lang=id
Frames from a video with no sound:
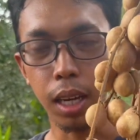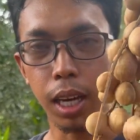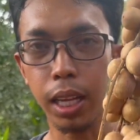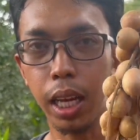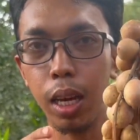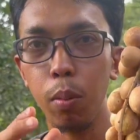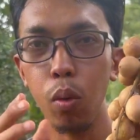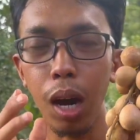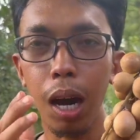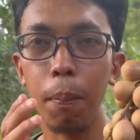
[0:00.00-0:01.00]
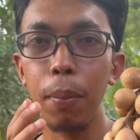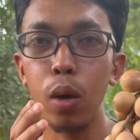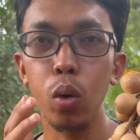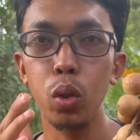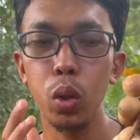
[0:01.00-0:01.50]
Ini buah
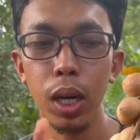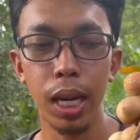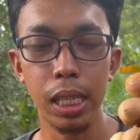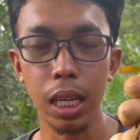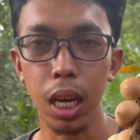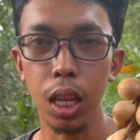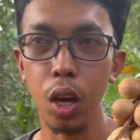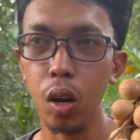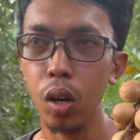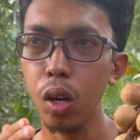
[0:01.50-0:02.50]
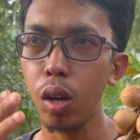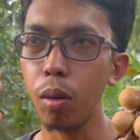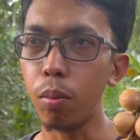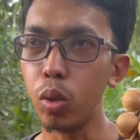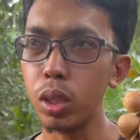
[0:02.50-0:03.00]
penghujung guys. Kalau
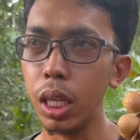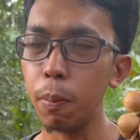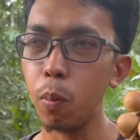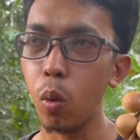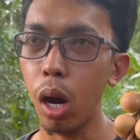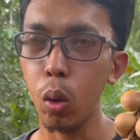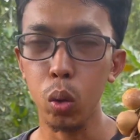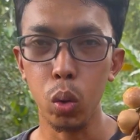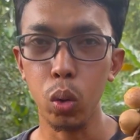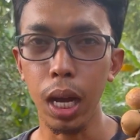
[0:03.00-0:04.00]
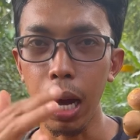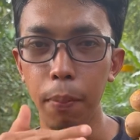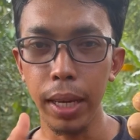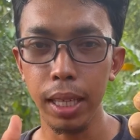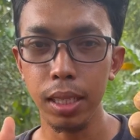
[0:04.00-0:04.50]
musim buah sudah
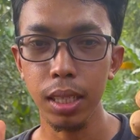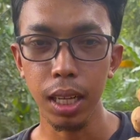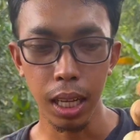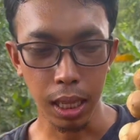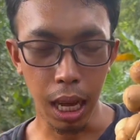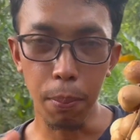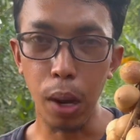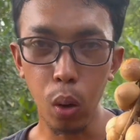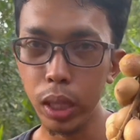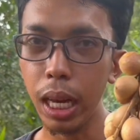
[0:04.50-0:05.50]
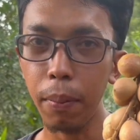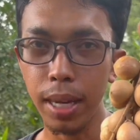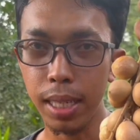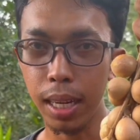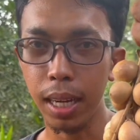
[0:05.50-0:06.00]
habis, nah baru dia
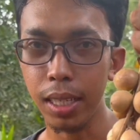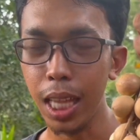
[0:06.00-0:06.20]
masak guys.